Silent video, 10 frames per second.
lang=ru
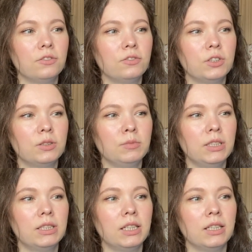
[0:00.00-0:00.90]
в
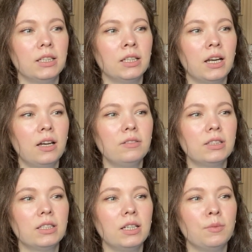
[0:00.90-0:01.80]
смысле,
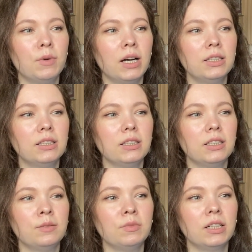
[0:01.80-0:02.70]
нравятся ли мандалы
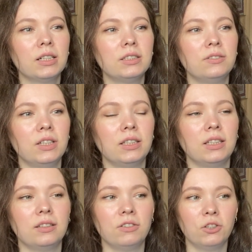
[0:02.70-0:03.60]
и
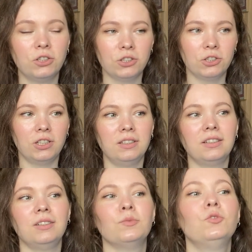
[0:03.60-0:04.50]
многоцветки, твое отношение
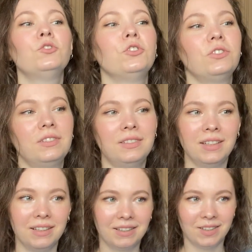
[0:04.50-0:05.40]
к ним? Ну вот,
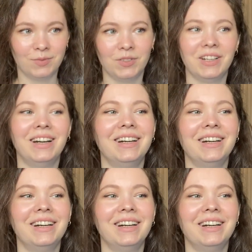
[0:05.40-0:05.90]
да, как бы,